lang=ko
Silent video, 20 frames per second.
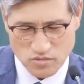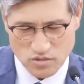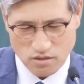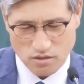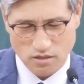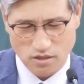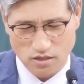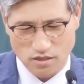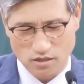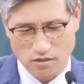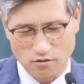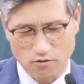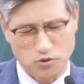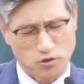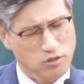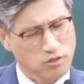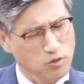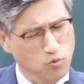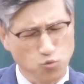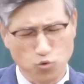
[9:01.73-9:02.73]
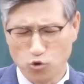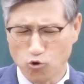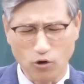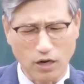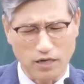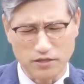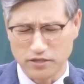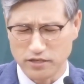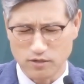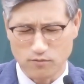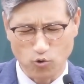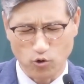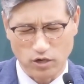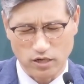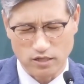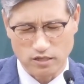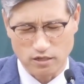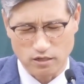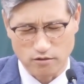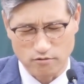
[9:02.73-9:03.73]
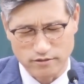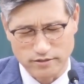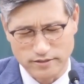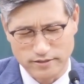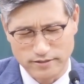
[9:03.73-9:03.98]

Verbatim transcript: 그랬더니 전혀 위로가 안 되는 모양이더라고요.